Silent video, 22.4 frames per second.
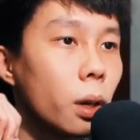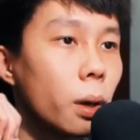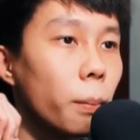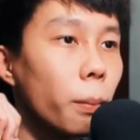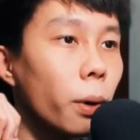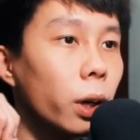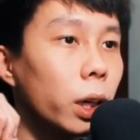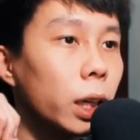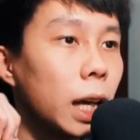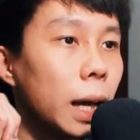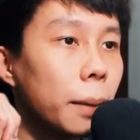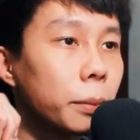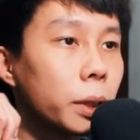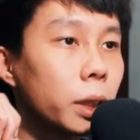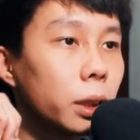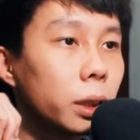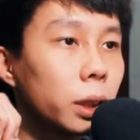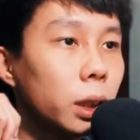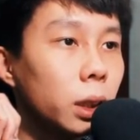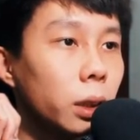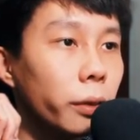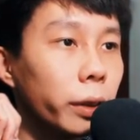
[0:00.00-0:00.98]
Mọi người làm
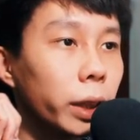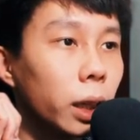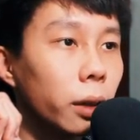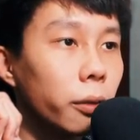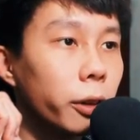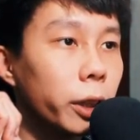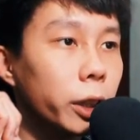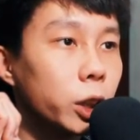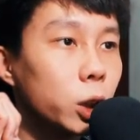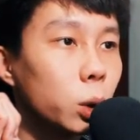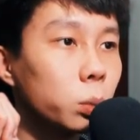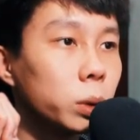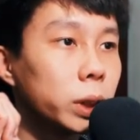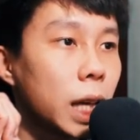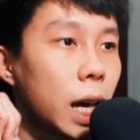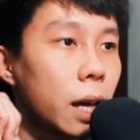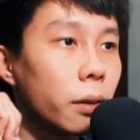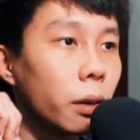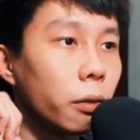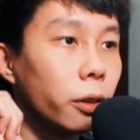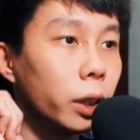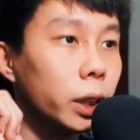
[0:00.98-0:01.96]
tương tự với cả phần trung
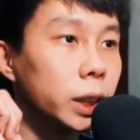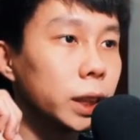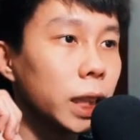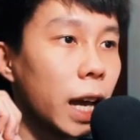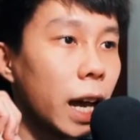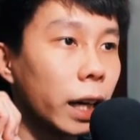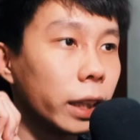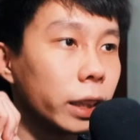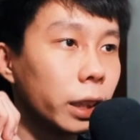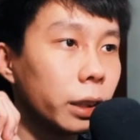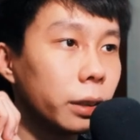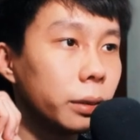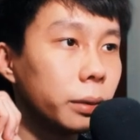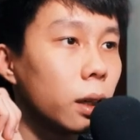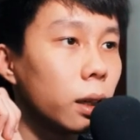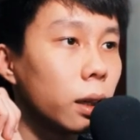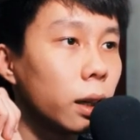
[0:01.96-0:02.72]
gian và phần sáng nhá.